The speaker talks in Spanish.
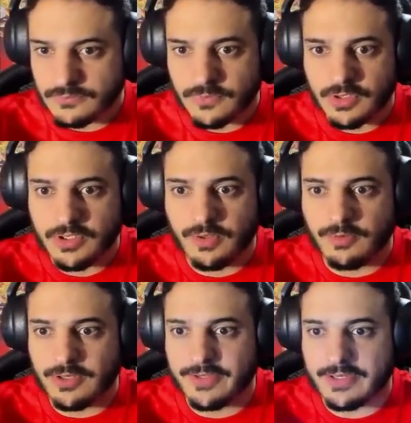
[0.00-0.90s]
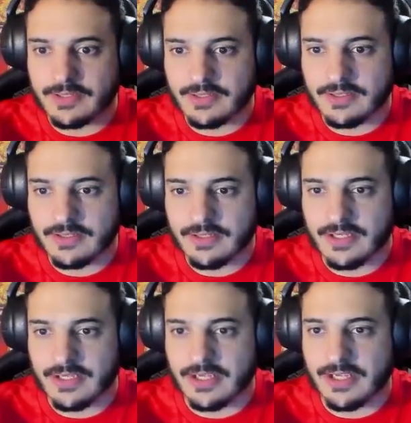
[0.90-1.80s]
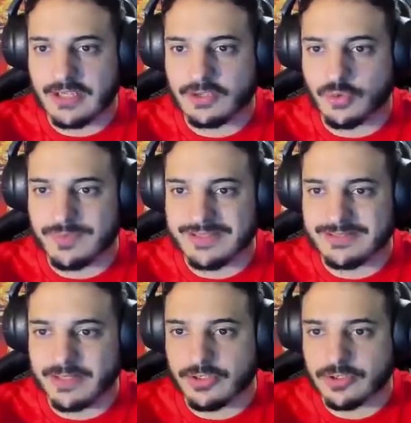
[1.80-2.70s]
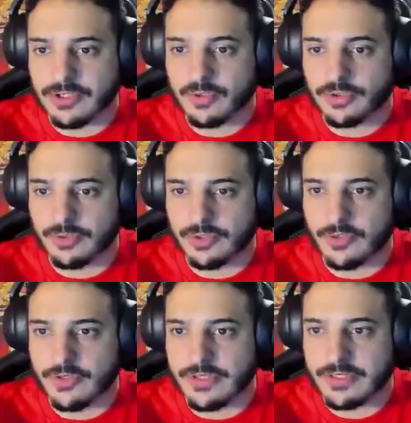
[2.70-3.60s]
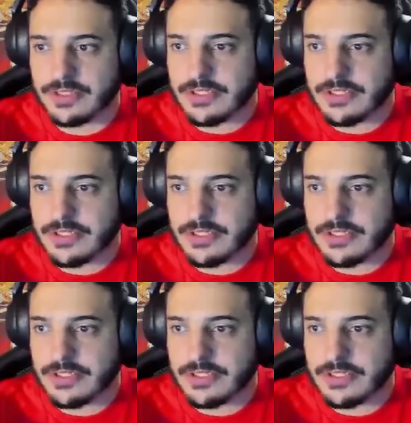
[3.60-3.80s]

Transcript: Y vamos a ver eh, tu inventario. Es lo último que voy a ver.